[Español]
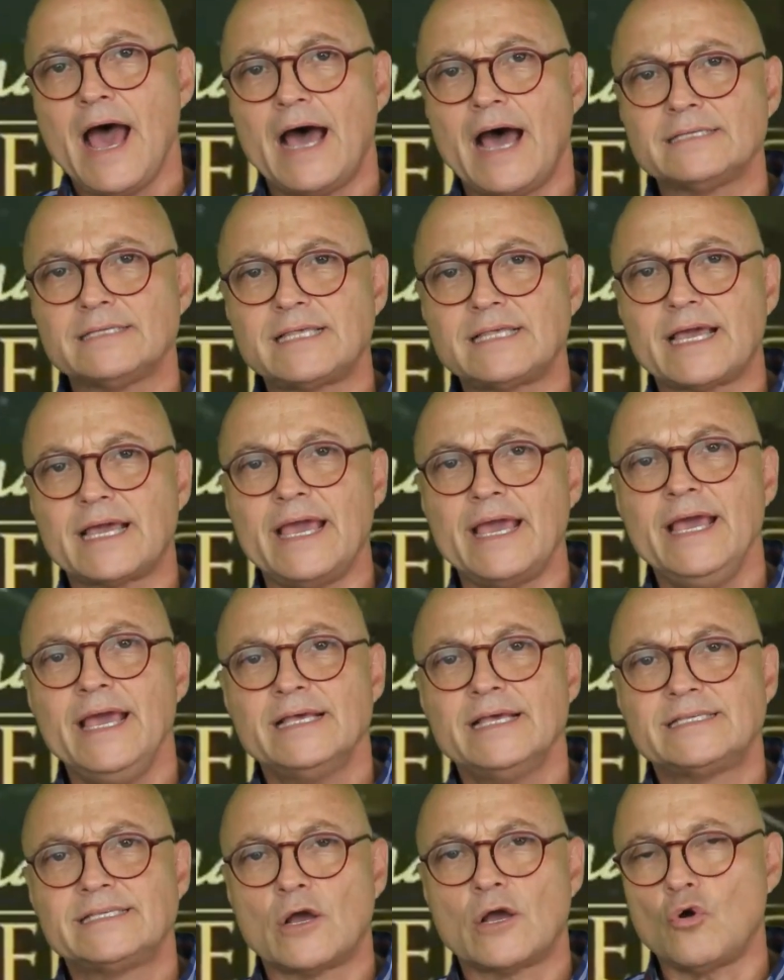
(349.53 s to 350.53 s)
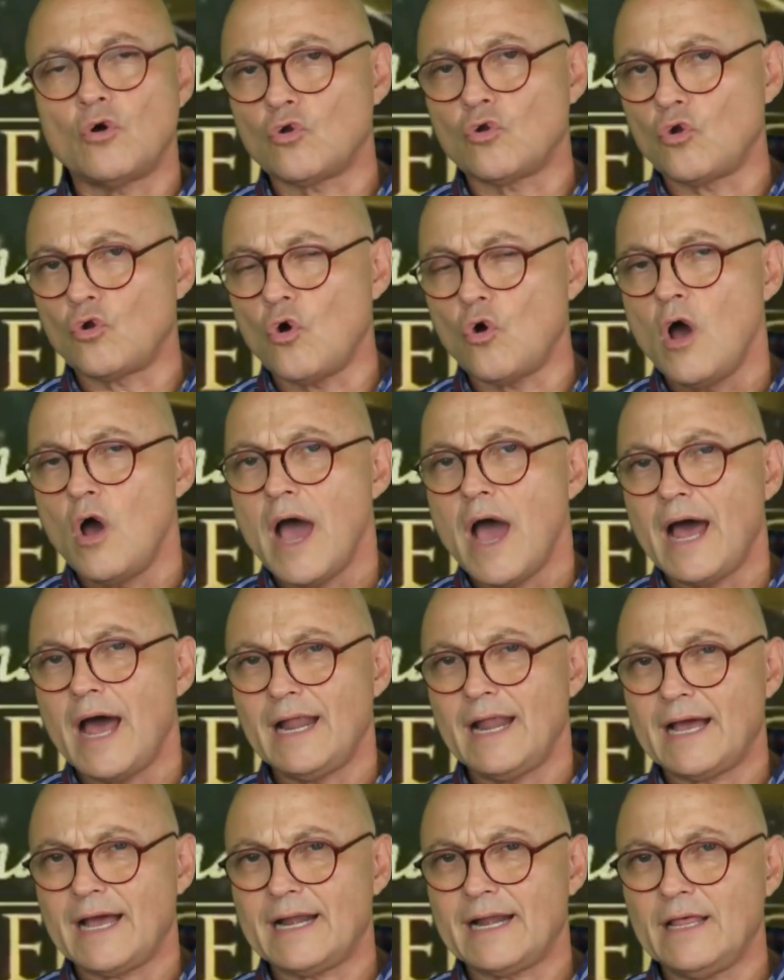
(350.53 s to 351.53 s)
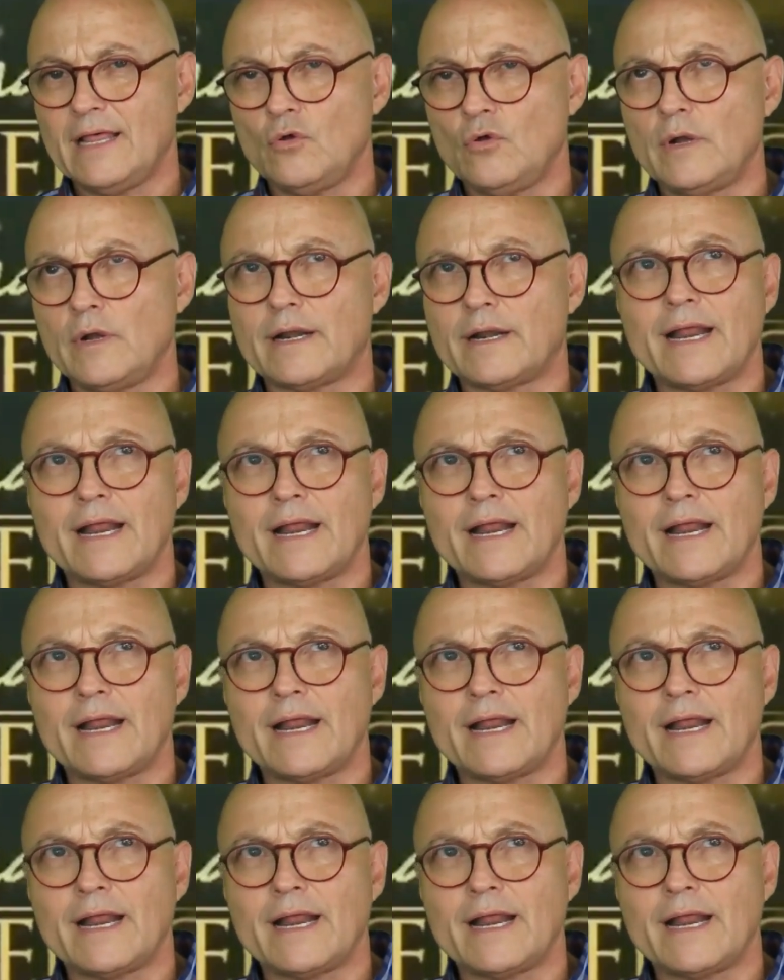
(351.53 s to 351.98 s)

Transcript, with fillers: hasta que se coronó a la ganadora.